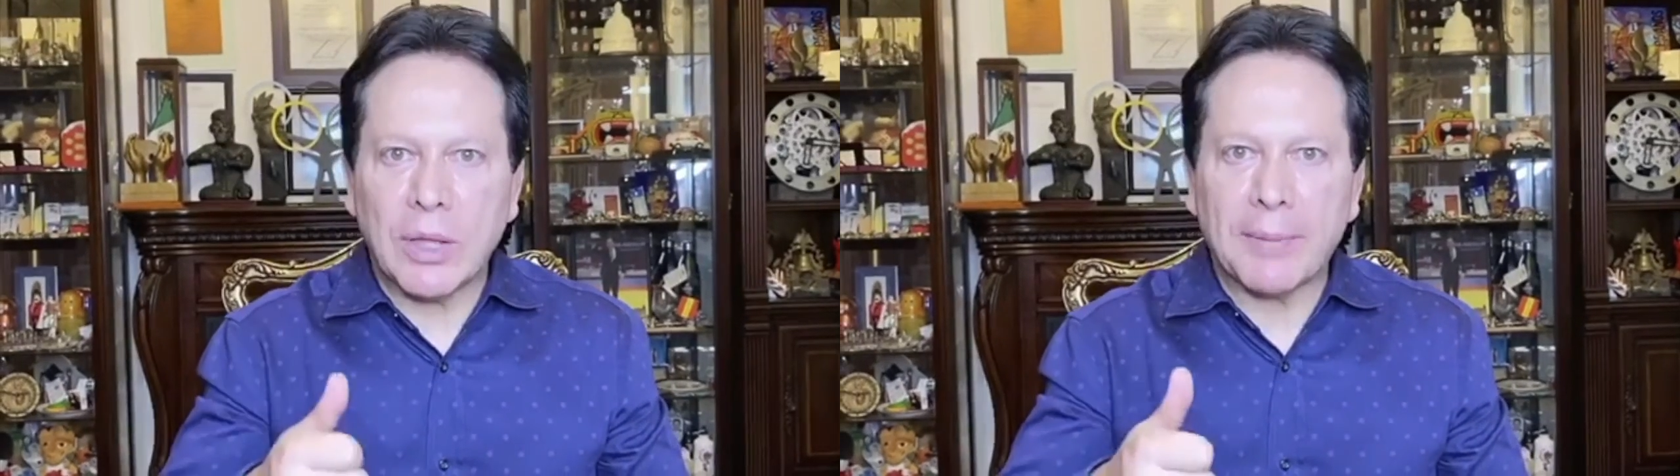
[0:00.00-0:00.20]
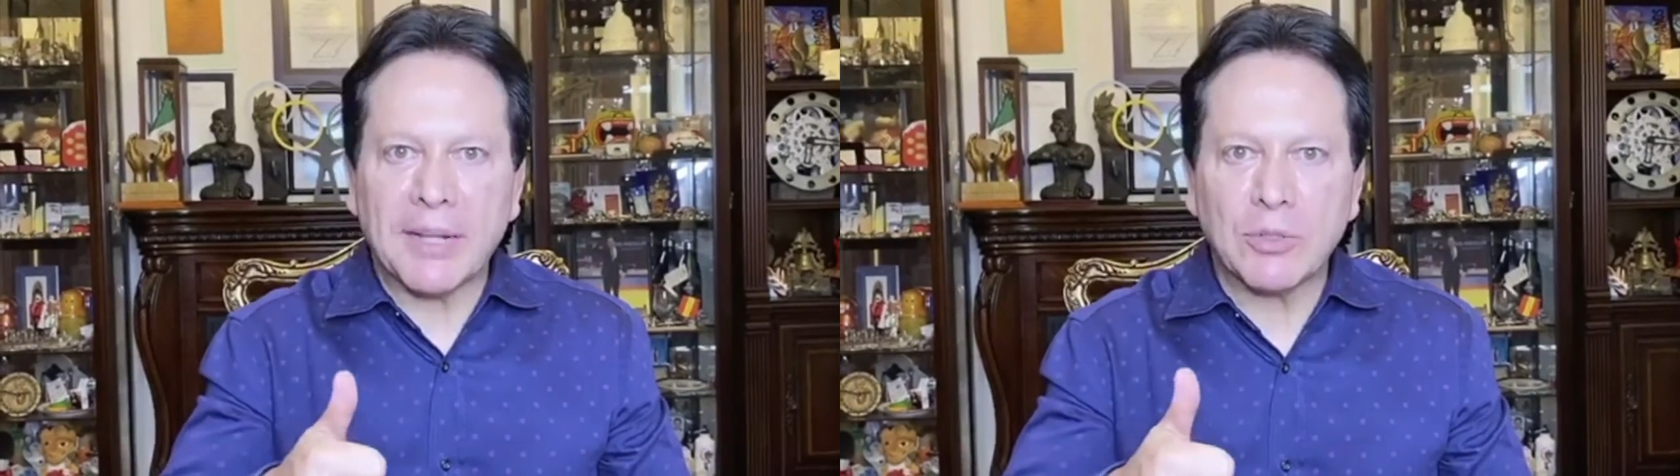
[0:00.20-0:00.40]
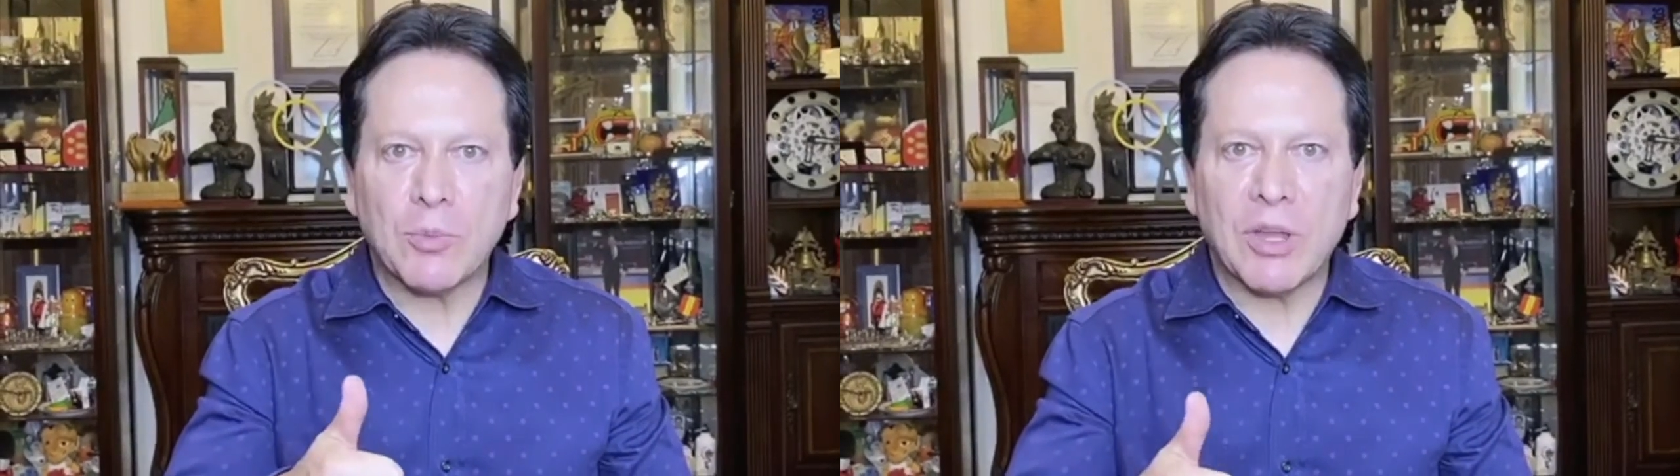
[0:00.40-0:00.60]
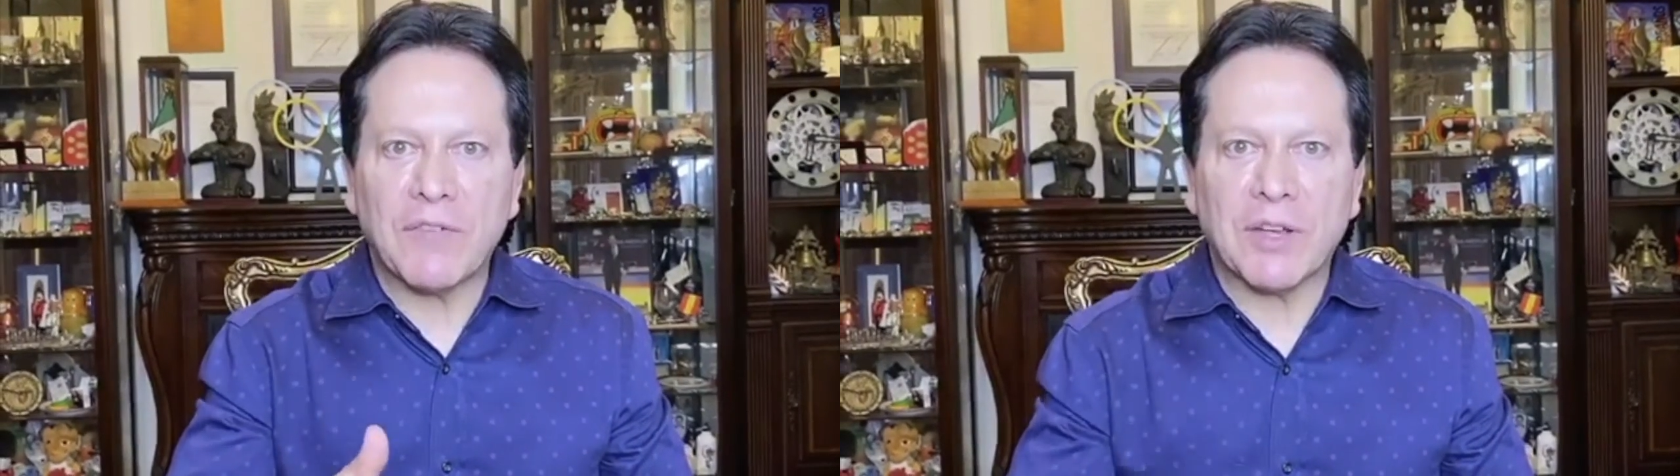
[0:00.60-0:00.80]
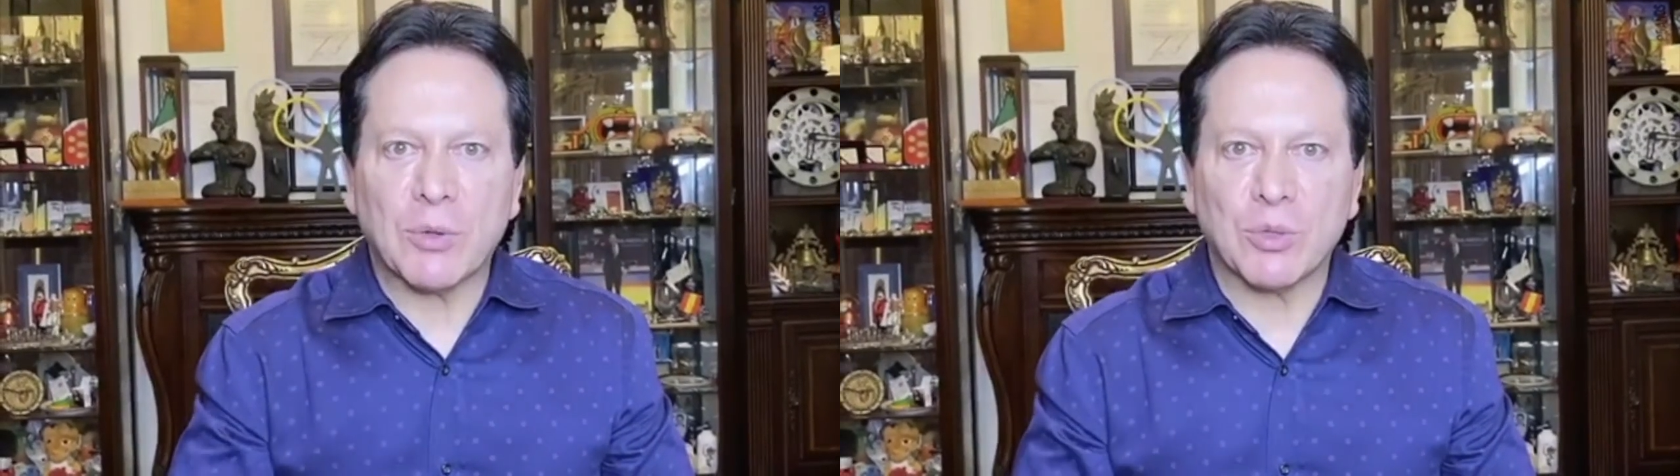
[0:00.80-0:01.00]
Un abrazo
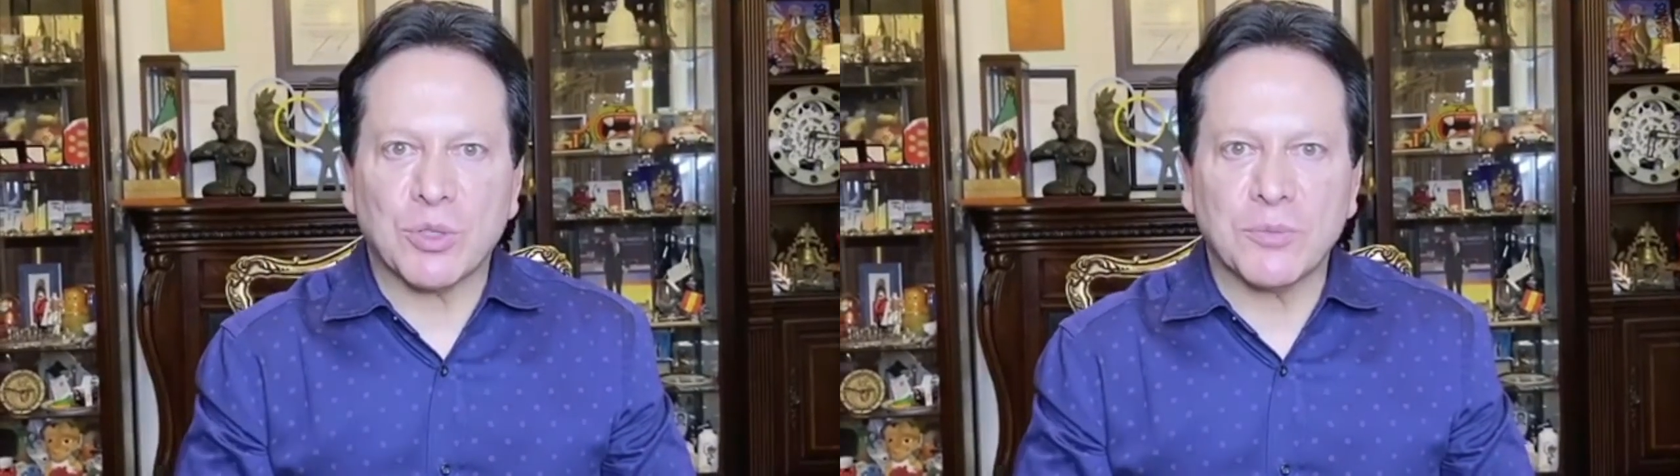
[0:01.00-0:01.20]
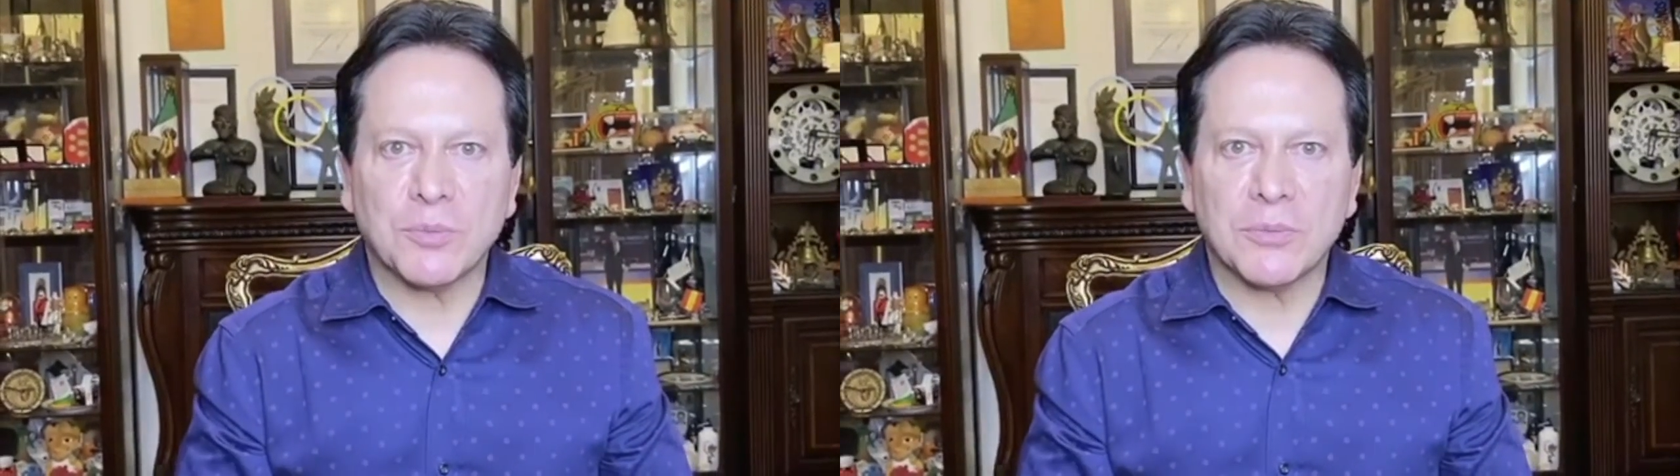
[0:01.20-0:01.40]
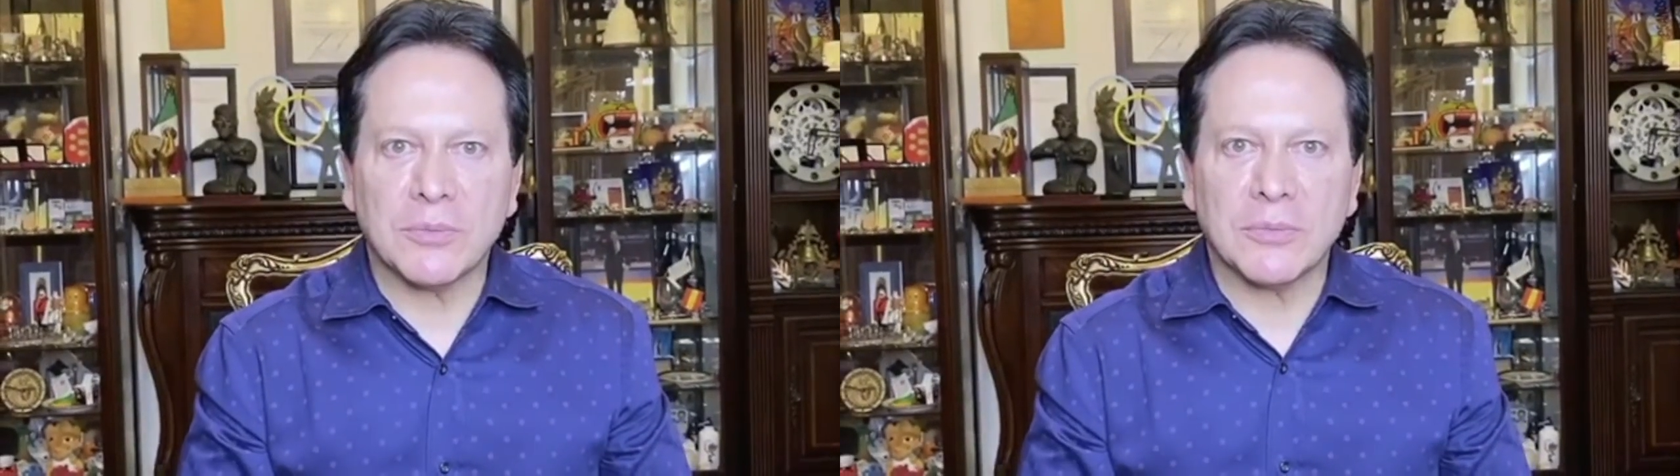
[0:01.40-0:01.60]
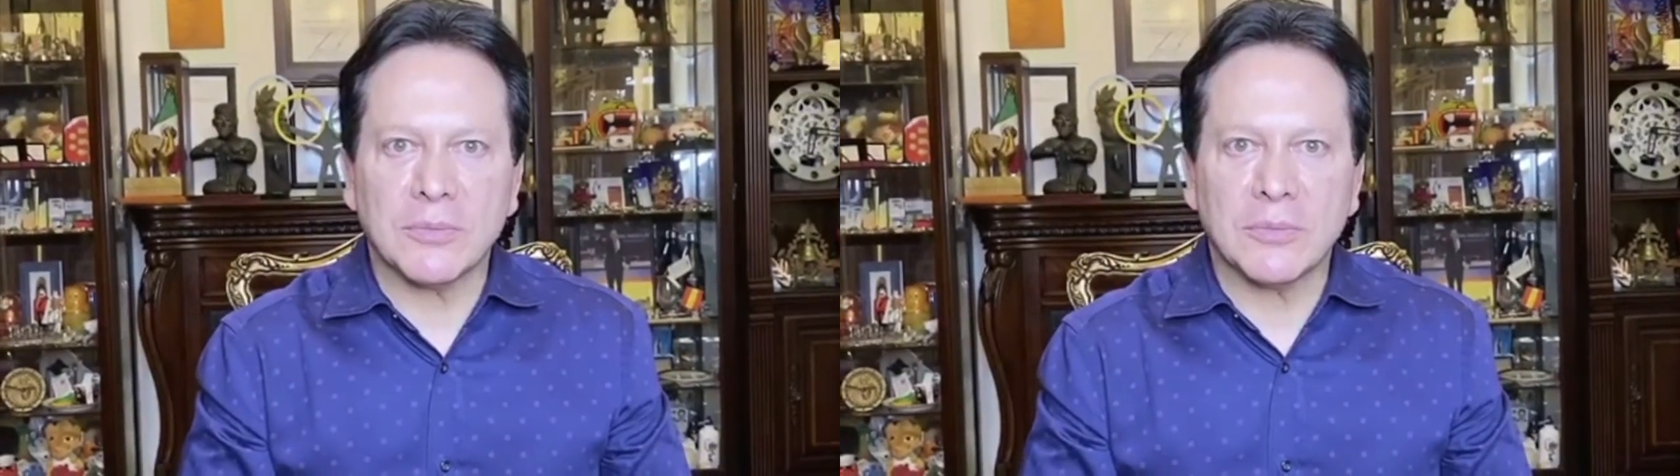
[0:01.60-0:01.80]
muy afectuoso.